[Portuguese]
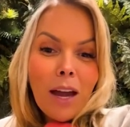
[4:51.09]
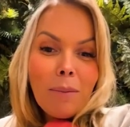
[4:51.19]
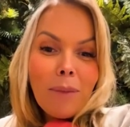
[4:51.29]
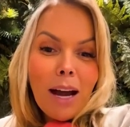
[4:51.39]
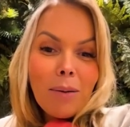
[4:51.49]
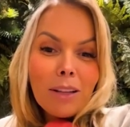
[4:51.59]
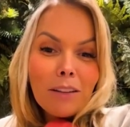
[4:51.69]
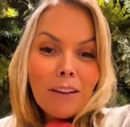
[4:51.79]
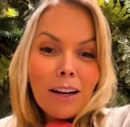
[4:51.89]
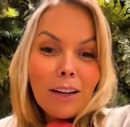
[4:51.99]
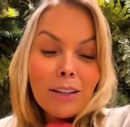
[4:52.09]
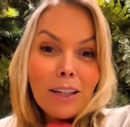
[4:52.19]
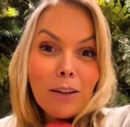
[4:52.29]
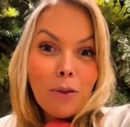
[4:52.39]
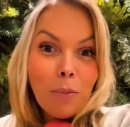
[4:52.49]
a Bárbara tá falando
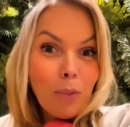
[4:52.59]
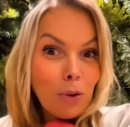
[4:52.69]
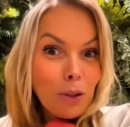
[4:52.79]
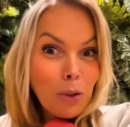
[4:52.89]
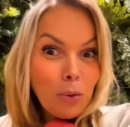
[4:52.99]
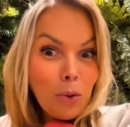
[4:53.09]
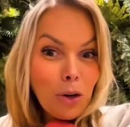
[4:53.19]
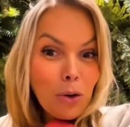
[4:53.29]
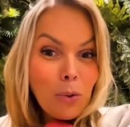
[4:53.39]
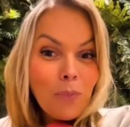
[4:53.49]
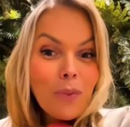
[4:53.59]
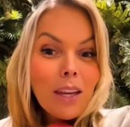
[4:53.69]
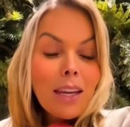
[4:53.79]
que levou ponto e não olhou.